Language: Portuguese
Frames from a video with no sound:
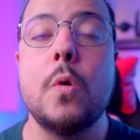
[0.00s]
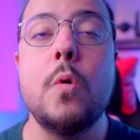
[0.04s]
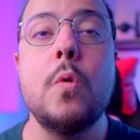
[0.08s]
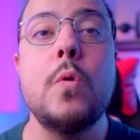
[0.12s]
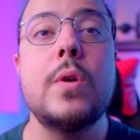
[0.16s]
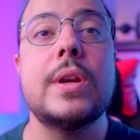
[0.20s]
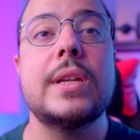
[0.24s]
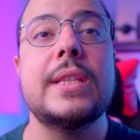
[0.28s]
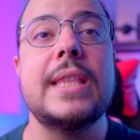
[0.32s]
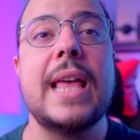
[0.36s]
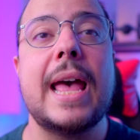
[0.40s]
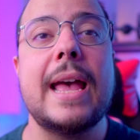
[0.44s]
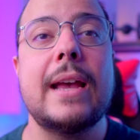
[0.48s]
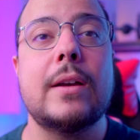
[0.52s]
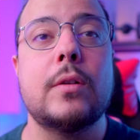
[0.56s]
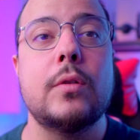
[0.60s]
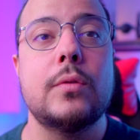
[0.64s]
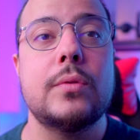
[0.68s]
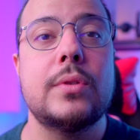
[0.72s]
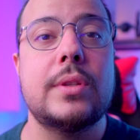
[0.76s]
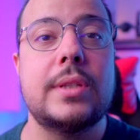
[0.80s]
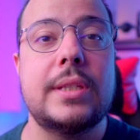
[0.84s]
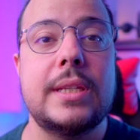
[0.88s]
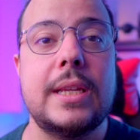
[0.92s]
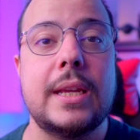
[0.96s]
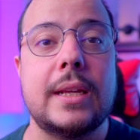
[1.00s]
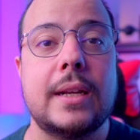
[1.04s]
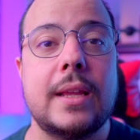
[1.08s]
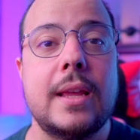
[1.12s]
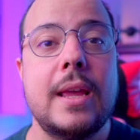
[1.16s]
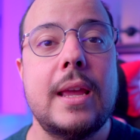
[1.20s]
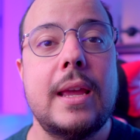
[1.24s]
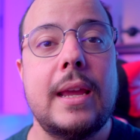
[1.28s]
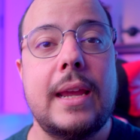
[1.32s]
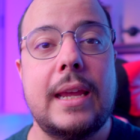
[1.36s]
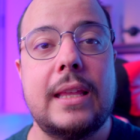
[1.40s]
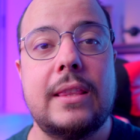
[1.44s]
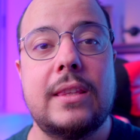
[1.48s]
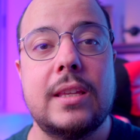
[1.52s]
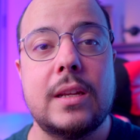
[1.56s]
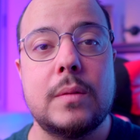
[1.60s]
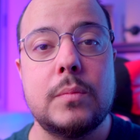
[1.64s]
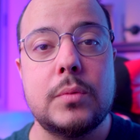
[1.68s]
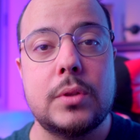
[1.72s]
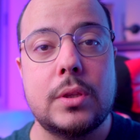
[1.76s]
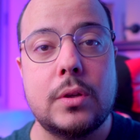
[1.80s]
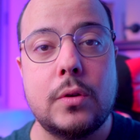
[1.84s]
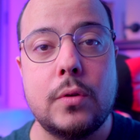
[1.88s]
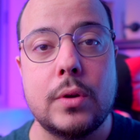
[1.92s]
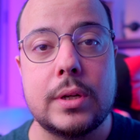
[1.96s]
o que está a acontecer em
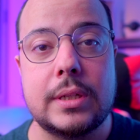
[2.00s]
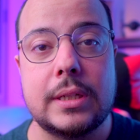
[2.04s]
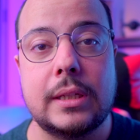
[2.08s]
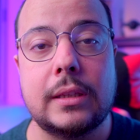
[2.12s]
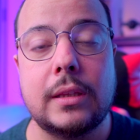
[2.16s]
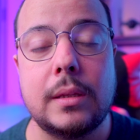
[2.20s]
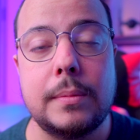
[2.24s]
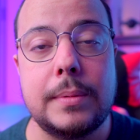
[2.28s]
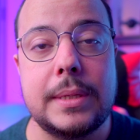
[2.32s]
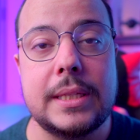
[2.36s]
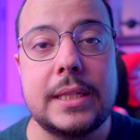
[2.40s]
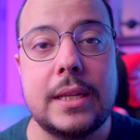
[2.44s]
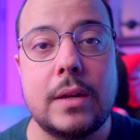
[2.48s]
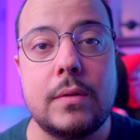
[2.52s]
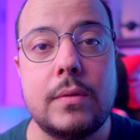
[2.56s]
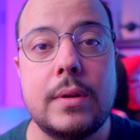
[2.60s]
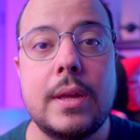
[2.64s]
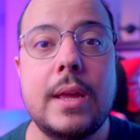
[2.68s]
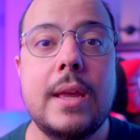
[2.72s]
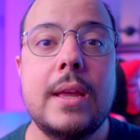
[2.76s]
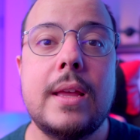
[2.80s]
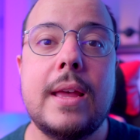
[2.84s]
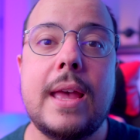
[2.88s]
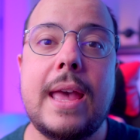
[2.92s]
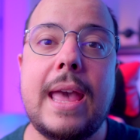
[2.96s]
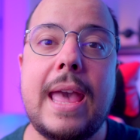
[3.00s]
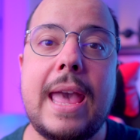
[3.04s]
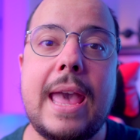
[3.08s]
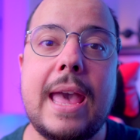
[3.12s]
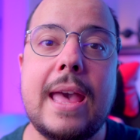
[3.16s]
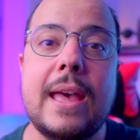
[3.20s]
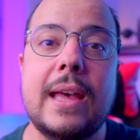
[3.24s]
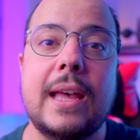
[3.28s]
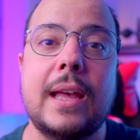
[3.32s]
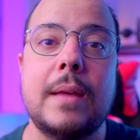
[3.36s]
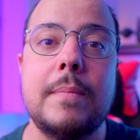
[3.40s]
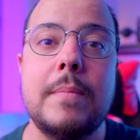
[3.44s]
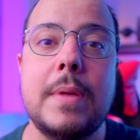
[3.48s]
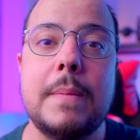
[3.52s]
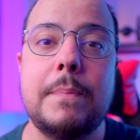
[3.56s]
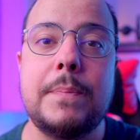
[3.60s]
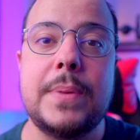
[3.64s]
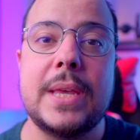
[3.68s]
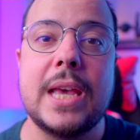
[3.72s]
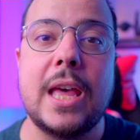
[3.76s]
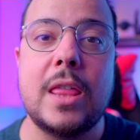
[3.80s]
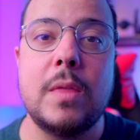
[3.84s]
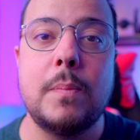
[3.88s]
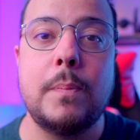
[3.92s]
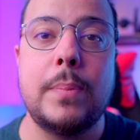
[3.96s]
termos de cores na televisão é
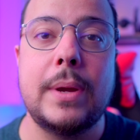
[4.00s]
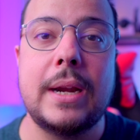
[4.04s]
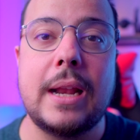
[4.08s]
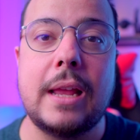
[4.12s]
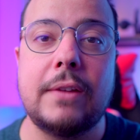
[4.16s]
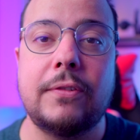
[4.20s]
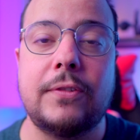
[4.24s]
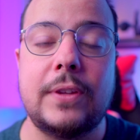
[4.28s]
remapeado para a